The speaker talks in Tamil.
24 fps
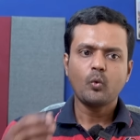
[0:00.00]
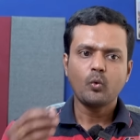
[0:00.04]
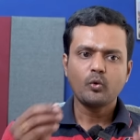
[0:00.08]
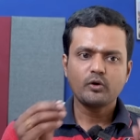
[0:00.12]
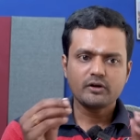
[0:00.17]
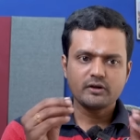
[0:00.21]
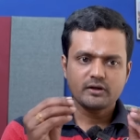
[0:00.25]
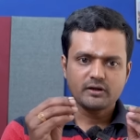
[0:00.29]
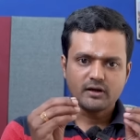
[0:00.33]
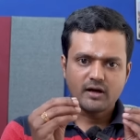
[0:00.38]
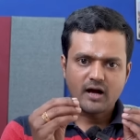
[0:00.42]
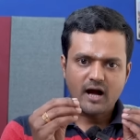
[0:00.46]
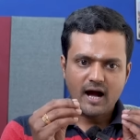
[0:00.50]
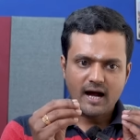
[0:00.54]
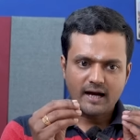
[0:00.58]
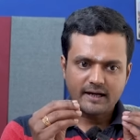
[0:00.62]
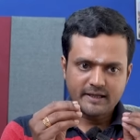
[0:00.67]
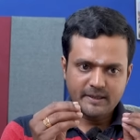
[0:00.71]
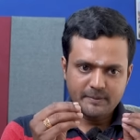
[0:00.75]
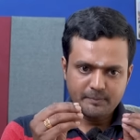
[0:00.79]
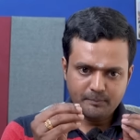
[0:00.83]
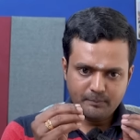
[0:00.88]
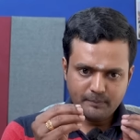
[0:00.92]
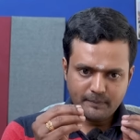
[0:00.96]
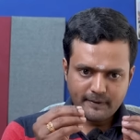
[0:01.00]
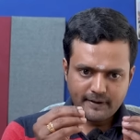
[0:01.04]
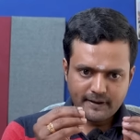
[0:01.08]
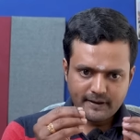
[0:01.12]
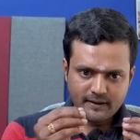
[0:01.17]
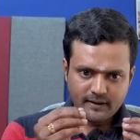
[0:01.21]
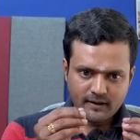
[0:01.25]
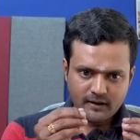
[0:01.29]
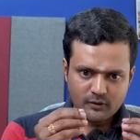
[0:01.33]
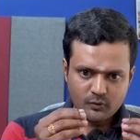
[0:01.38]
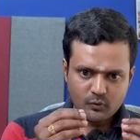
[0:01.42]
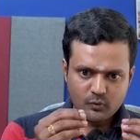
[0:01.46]
ஒரு
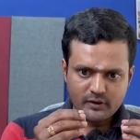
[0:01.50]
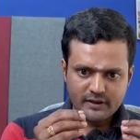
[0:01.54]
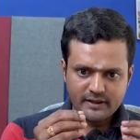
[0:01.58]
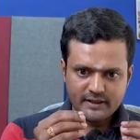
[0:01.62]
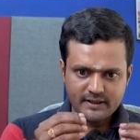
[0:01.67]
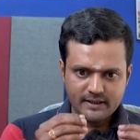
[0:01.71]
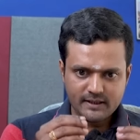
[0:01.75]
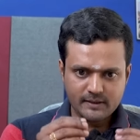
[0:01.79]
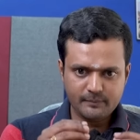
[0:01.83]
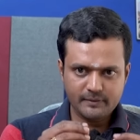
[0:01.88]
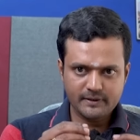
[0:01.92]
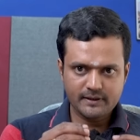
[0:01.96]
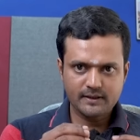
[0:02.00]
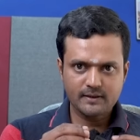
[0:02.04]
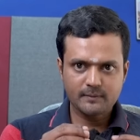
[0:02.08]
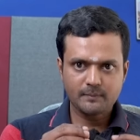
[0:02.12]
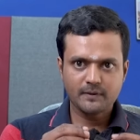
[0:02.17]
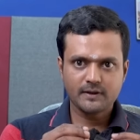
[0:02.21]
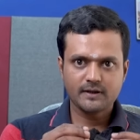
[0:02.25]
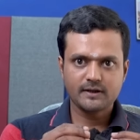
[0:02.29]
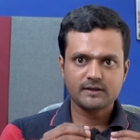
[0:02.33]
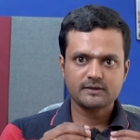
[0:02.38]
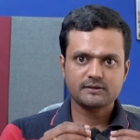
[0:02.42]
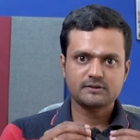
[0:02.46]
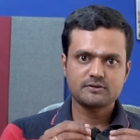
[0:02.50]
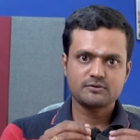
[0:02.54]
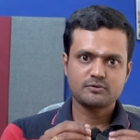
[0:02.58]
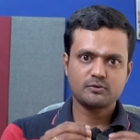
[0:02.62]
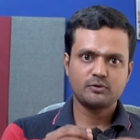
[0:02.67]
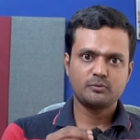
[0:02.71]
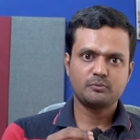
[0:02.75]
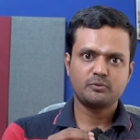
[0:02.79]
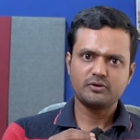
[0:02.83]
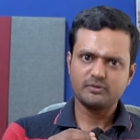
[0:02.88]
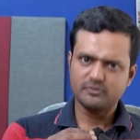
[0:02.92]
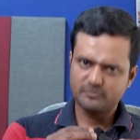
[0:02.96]
அடிப்படையான ஒரு இயற்பியல் பாடத்தை
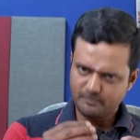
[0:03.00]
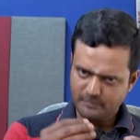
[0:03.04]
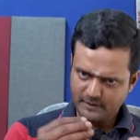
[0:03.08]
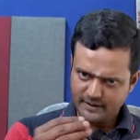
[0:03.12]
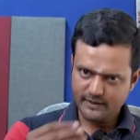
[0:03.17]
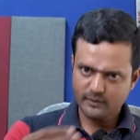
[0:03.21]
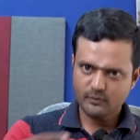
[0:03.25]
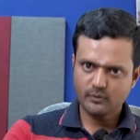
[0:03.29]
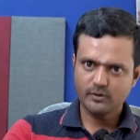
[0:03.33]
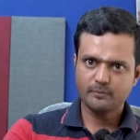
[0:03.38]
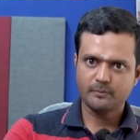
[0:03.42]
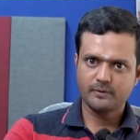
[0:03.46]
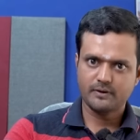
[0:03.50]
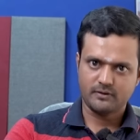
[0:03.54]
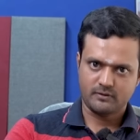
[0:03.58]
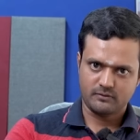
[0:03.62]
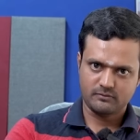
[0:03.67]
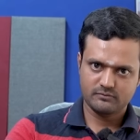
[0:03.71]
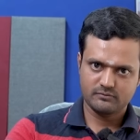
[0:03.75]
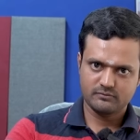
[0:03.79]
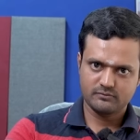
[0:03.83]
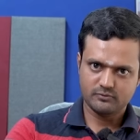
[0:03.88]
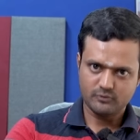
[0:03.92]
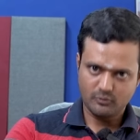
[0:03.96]
சொல்லும்பொழுது பள்ளிக்கூட பாடம்